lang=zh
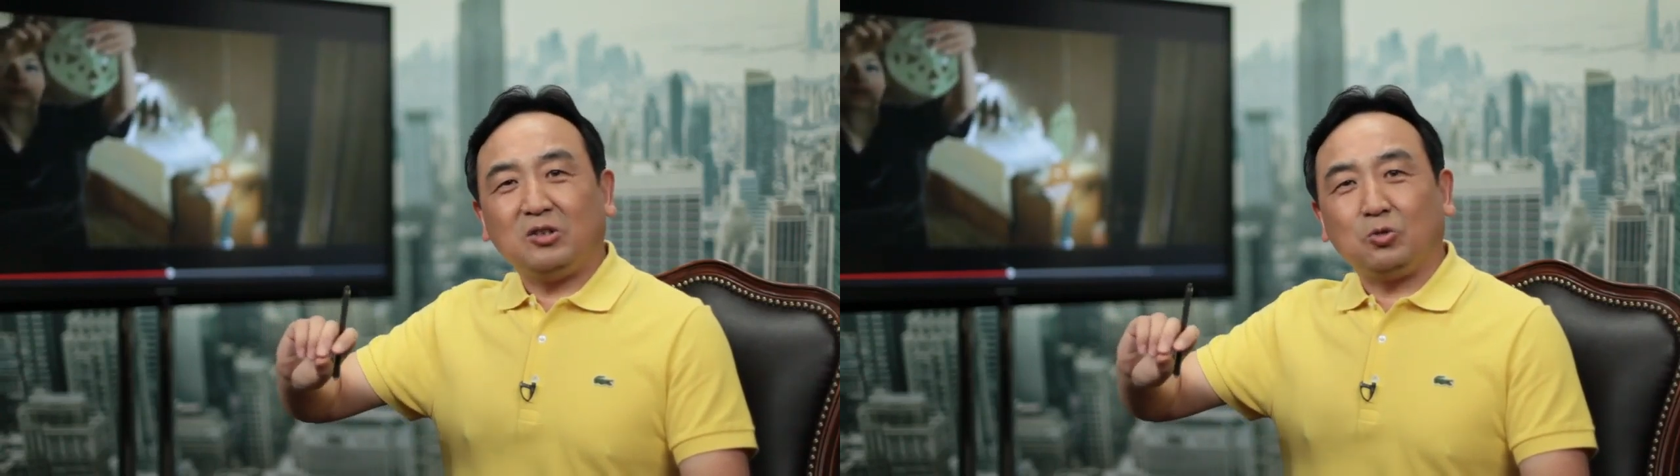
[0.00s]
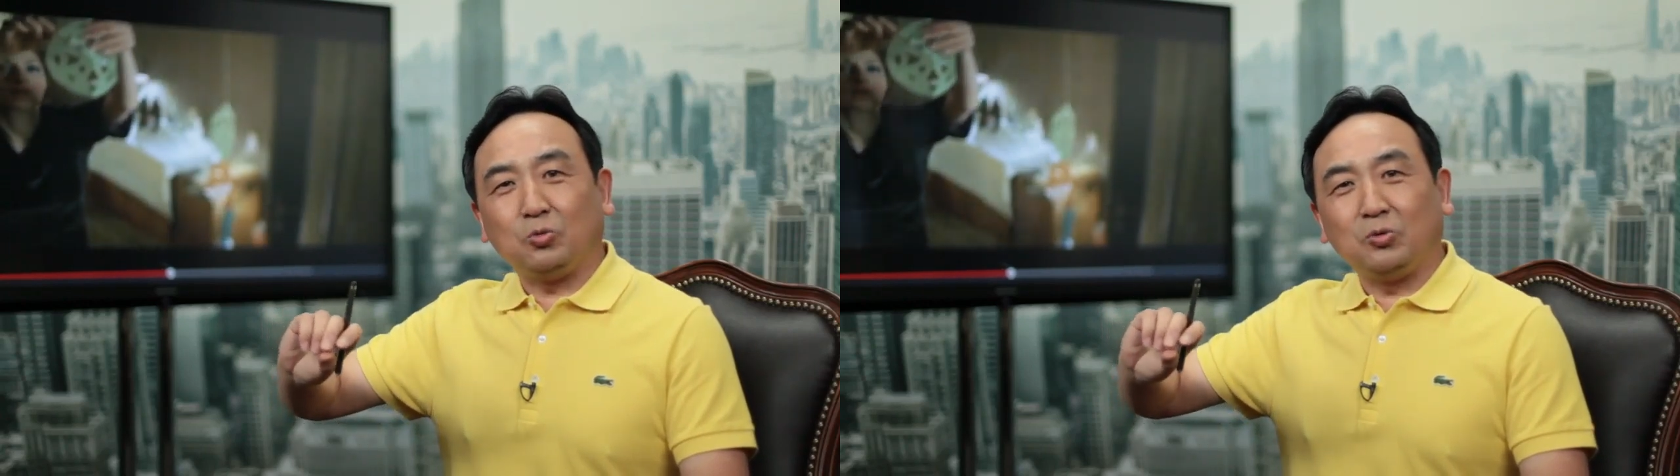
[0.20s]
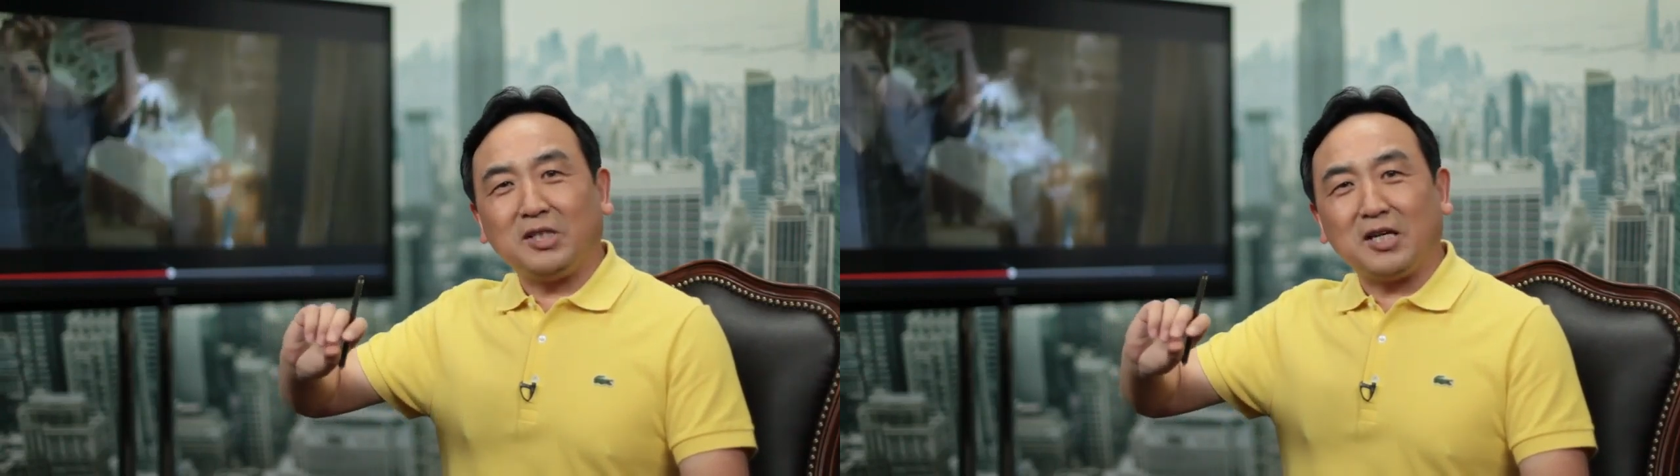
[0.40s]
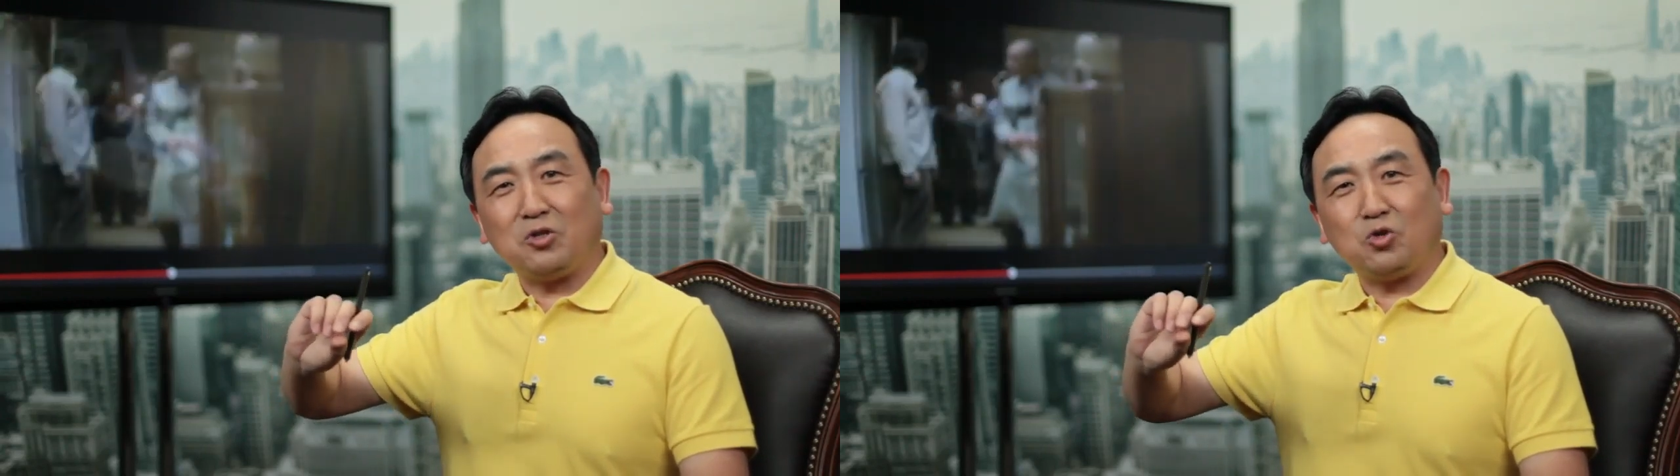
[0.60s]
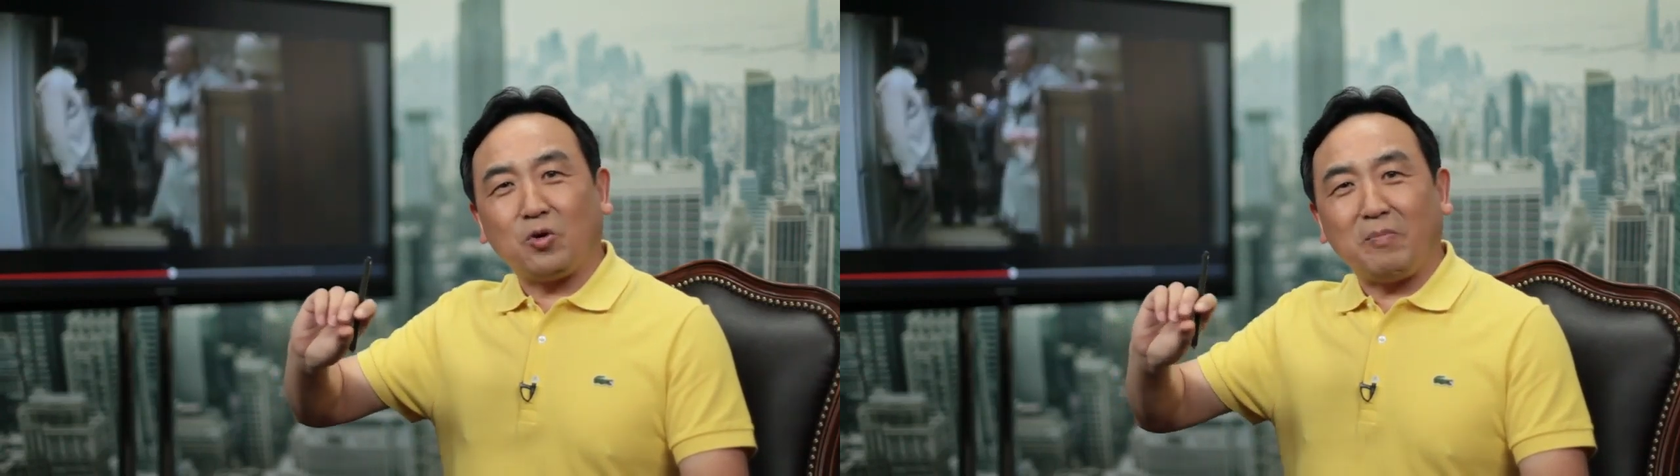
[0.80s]
逐
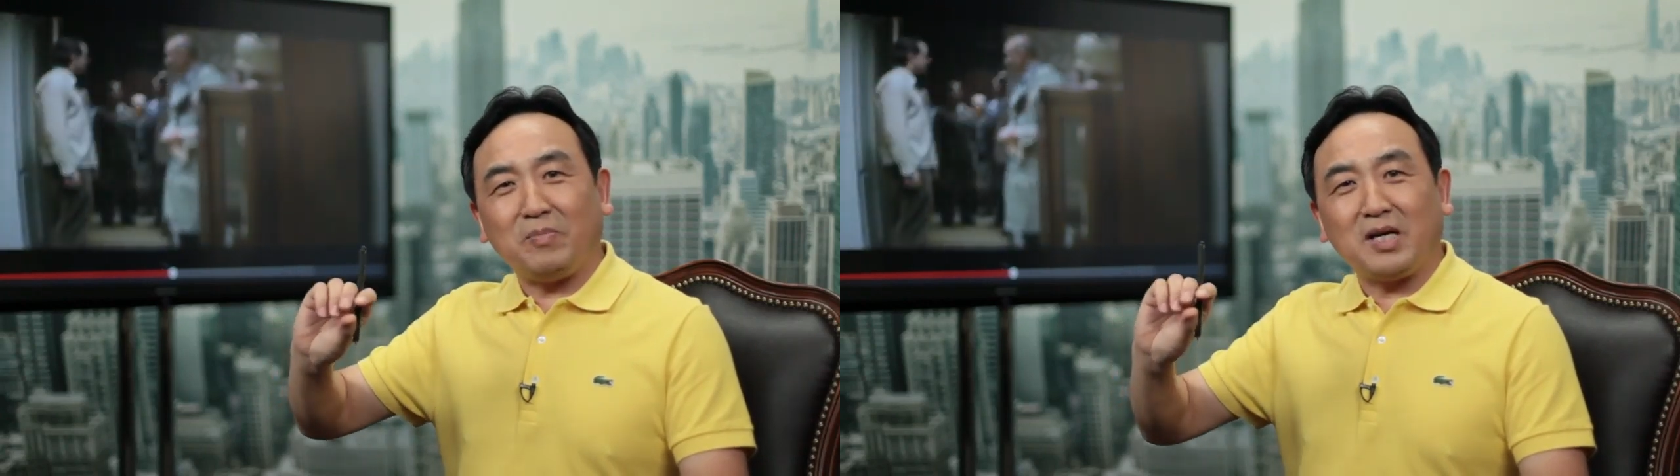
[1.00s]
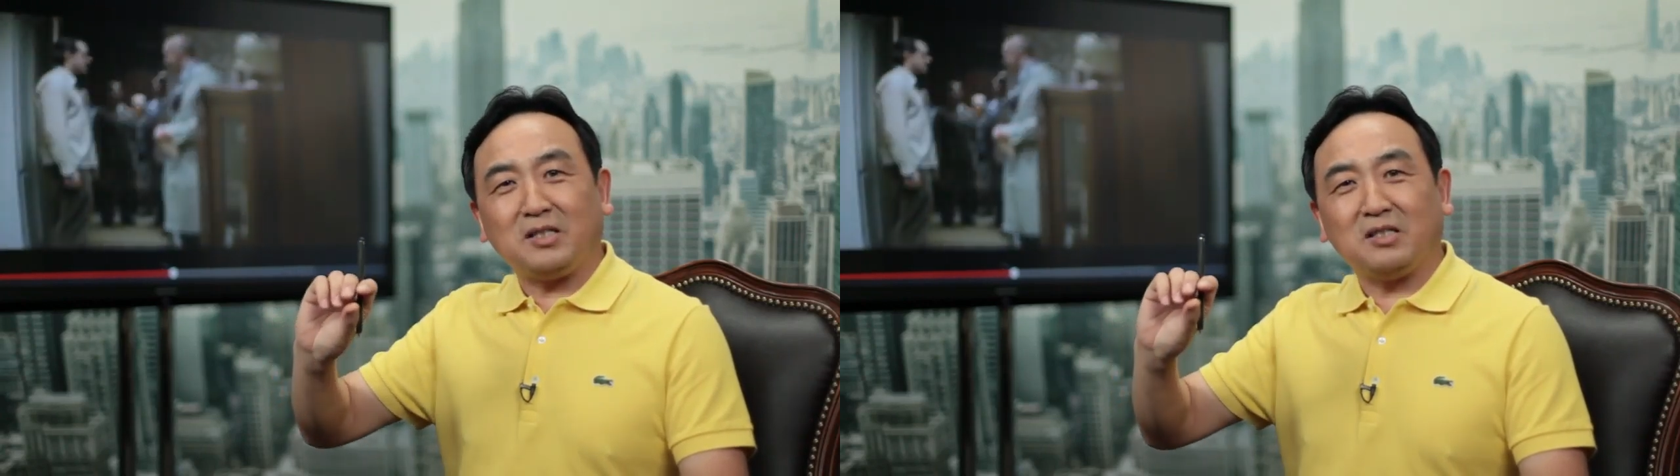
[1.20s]
渐转变